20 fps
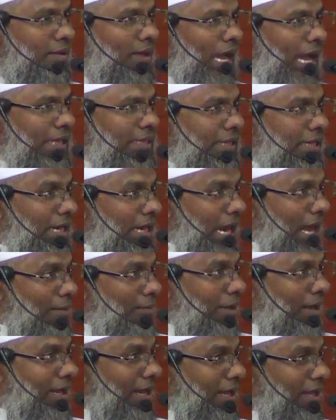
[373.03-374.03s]
அது
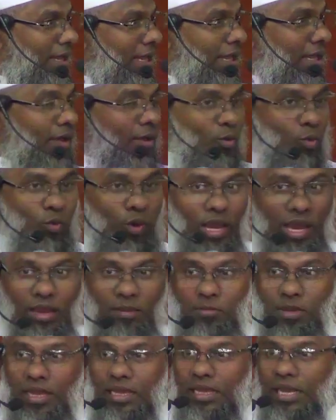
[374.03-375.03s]
இல்லாம இன்னைக்கு
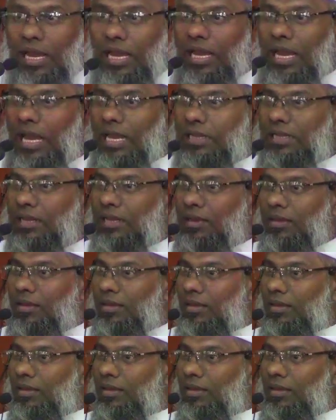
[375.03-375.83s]
உலகமே இயங்காது